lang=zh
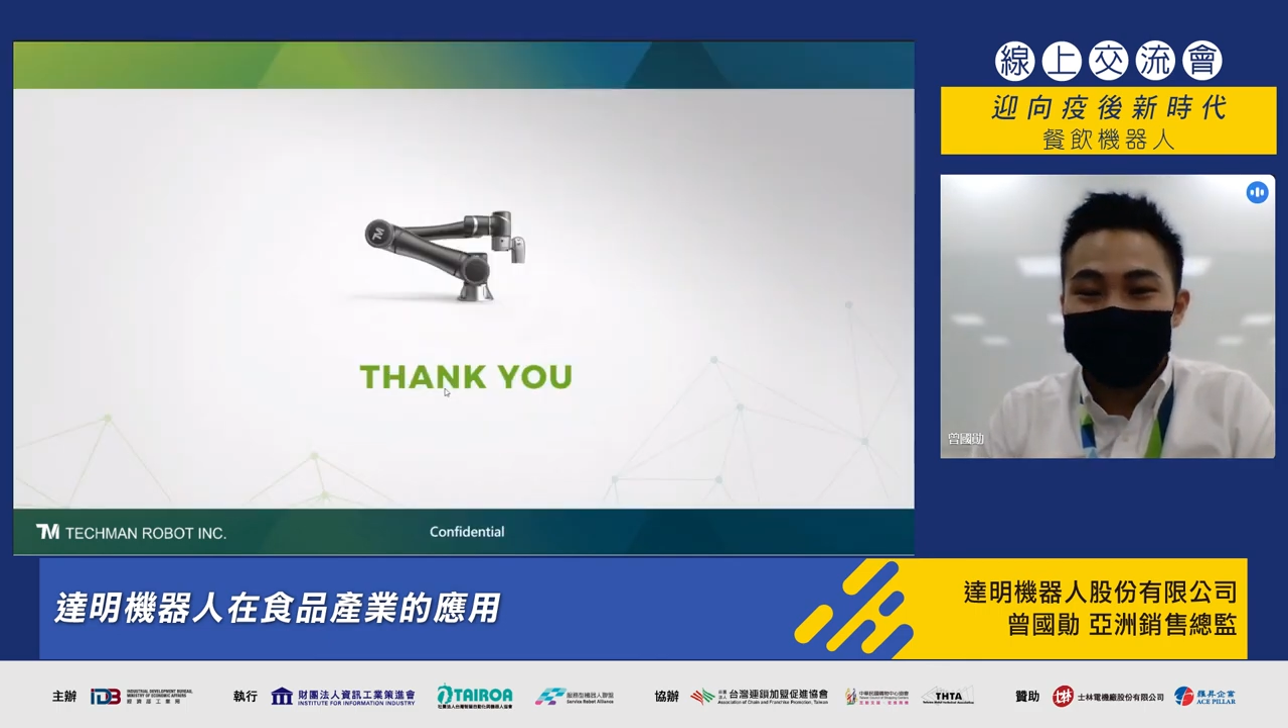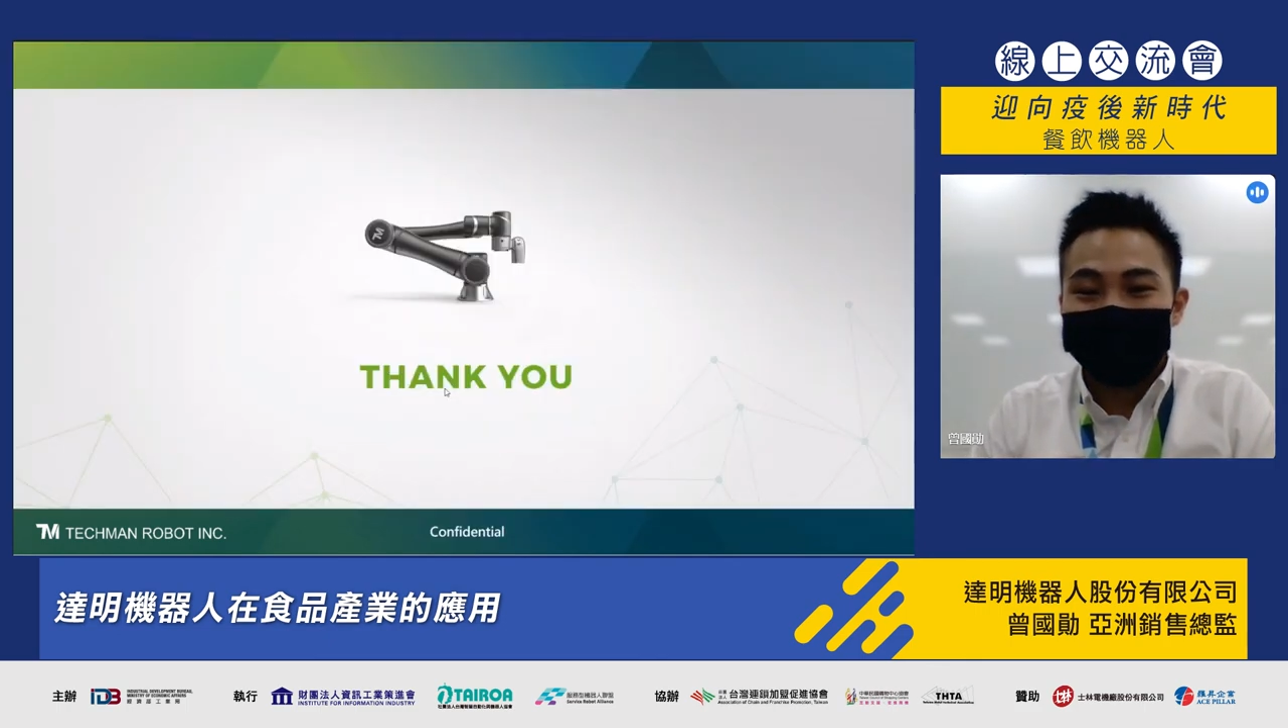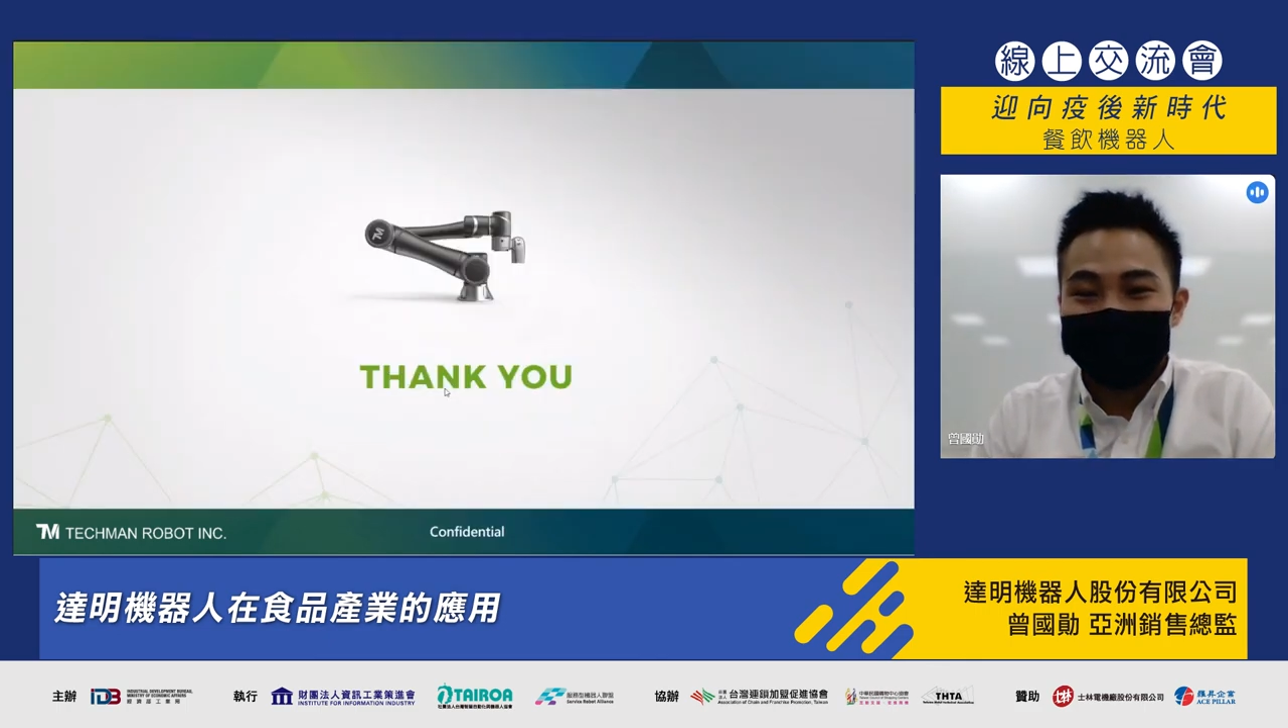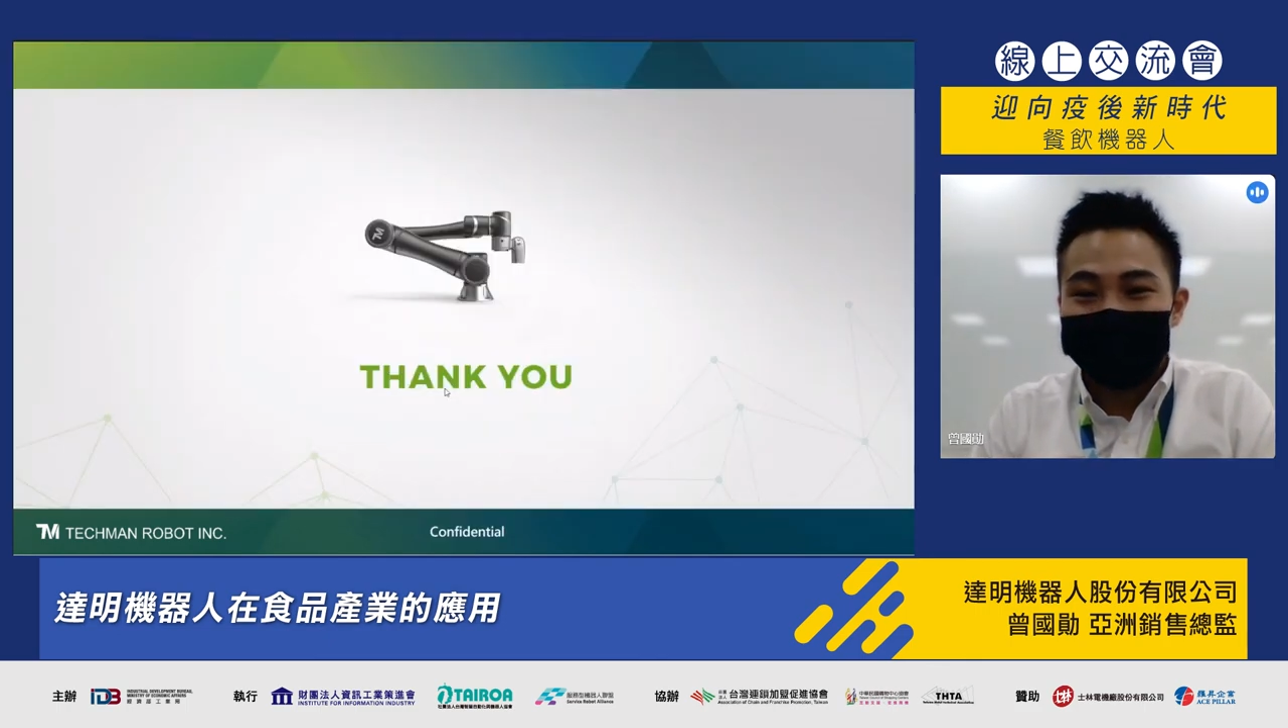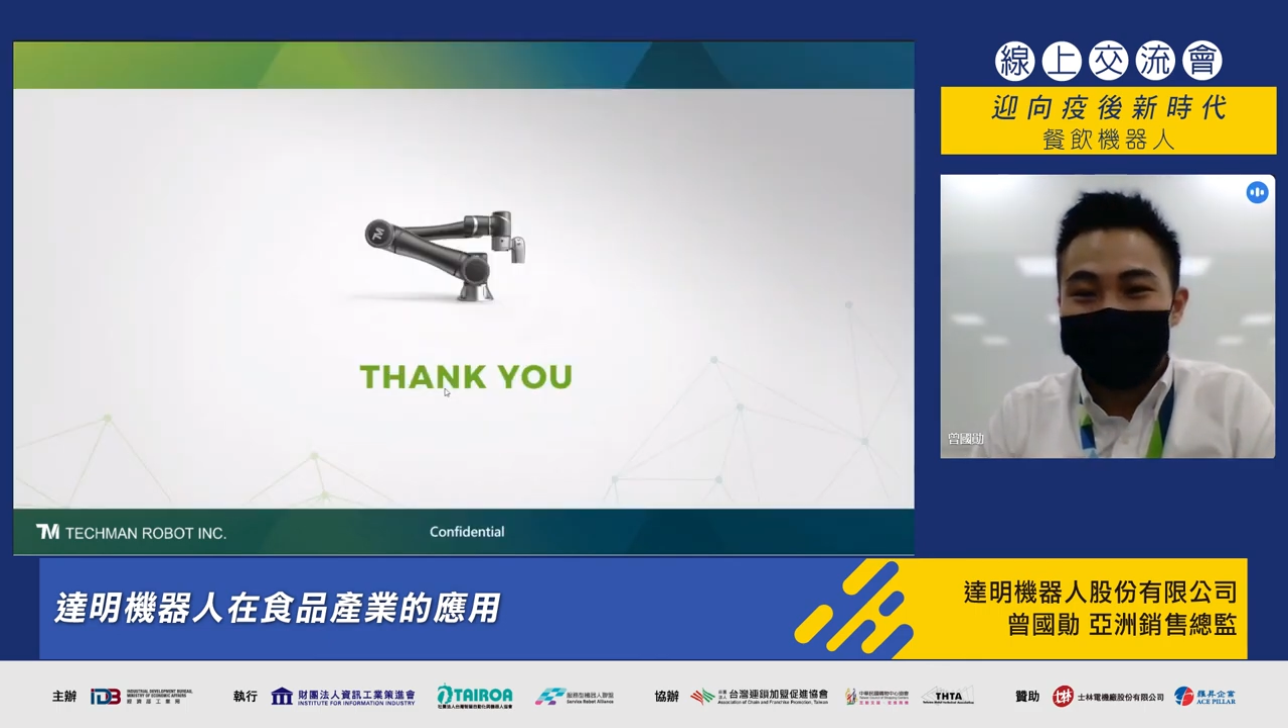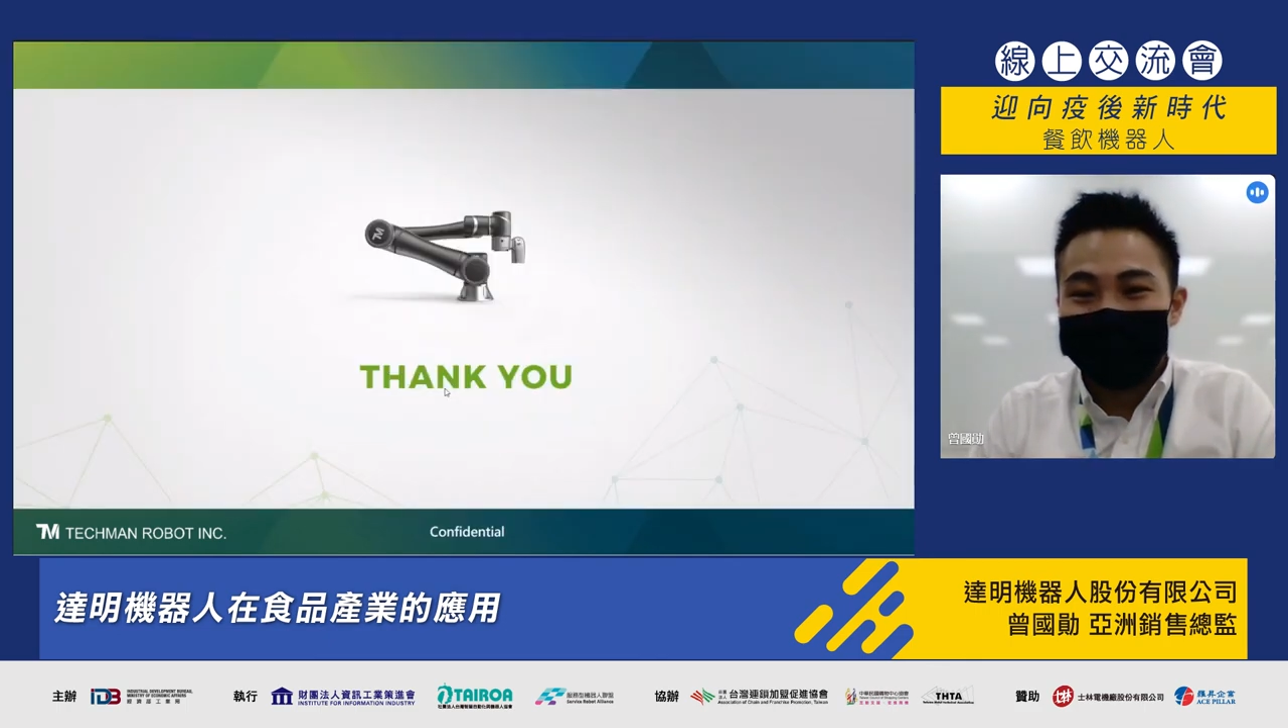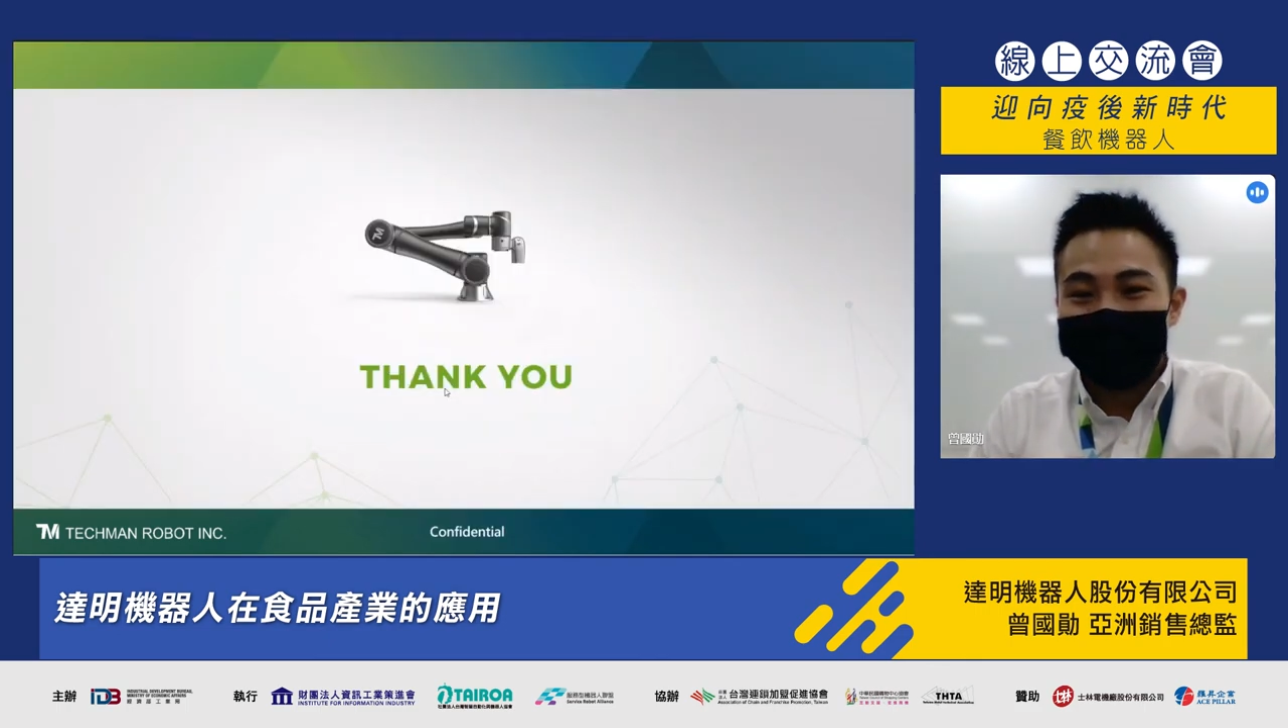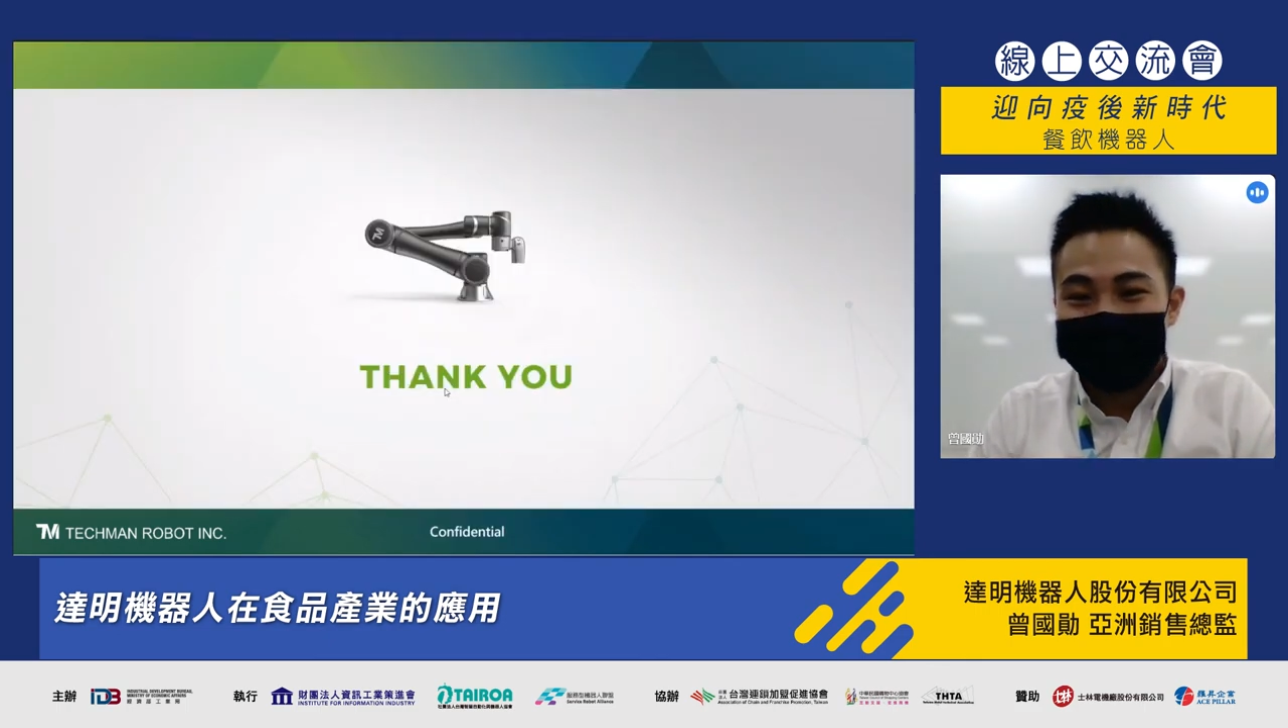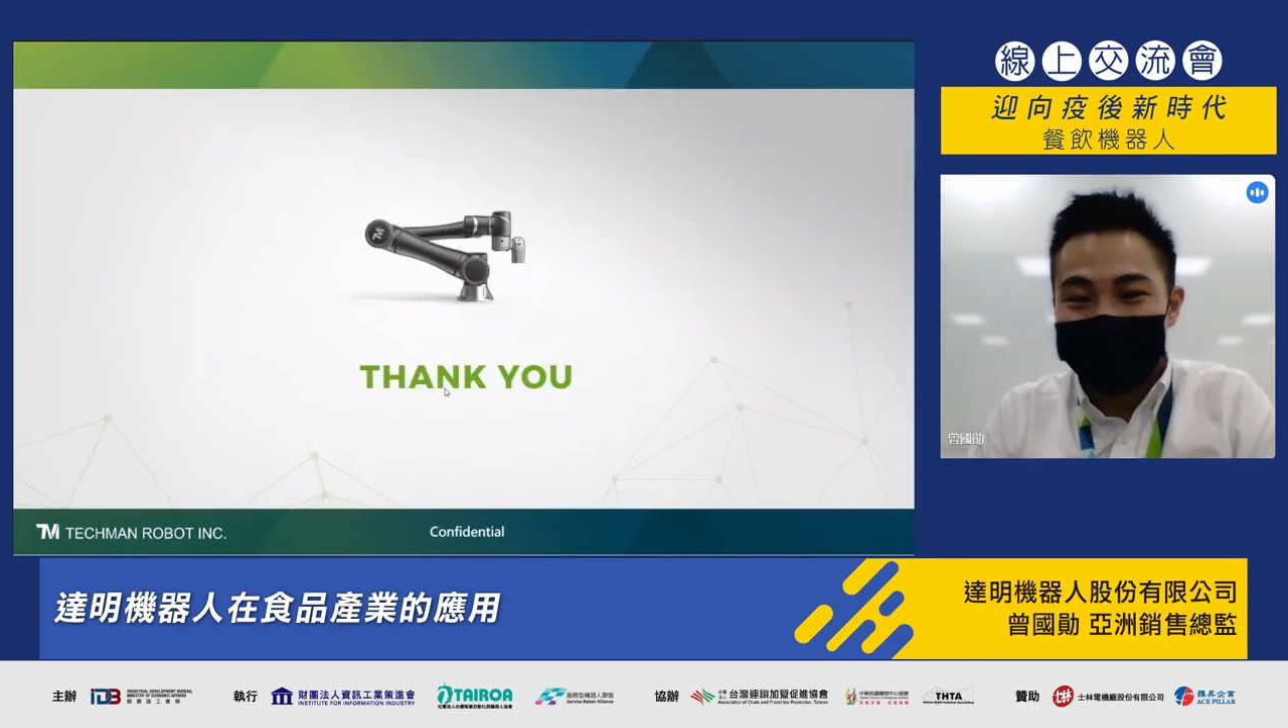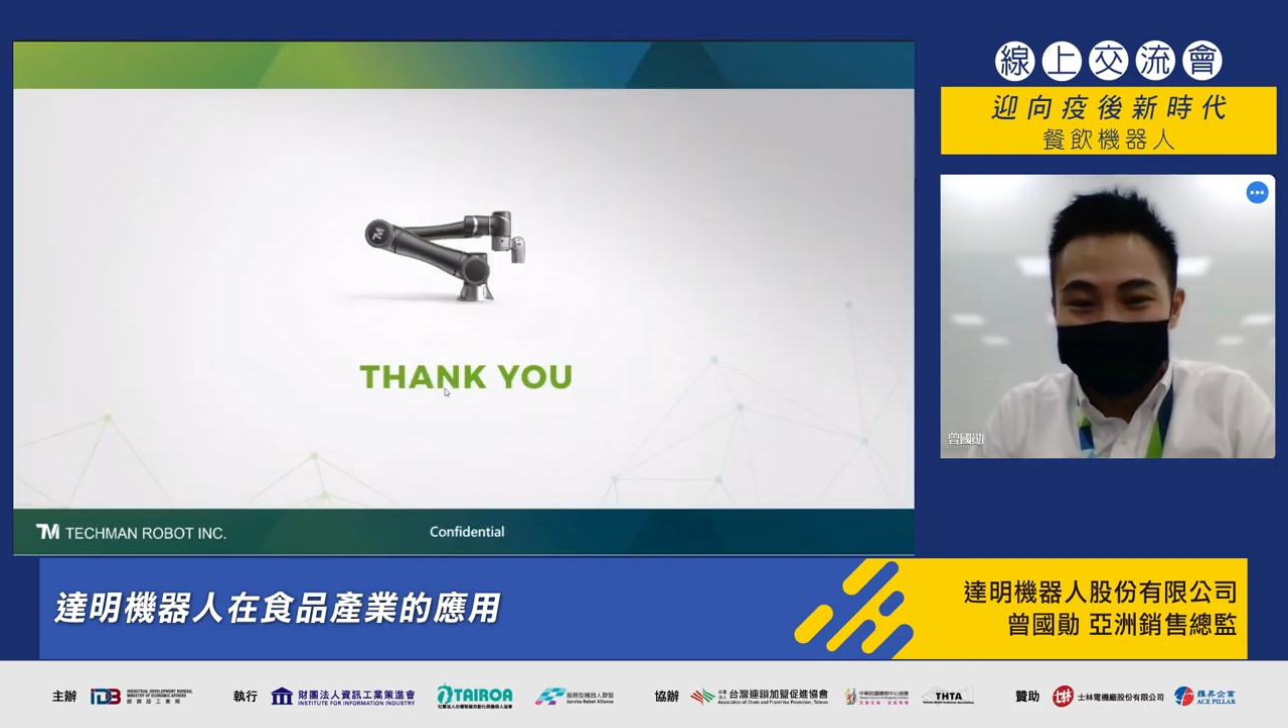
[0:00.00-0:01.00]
家欢迎大家来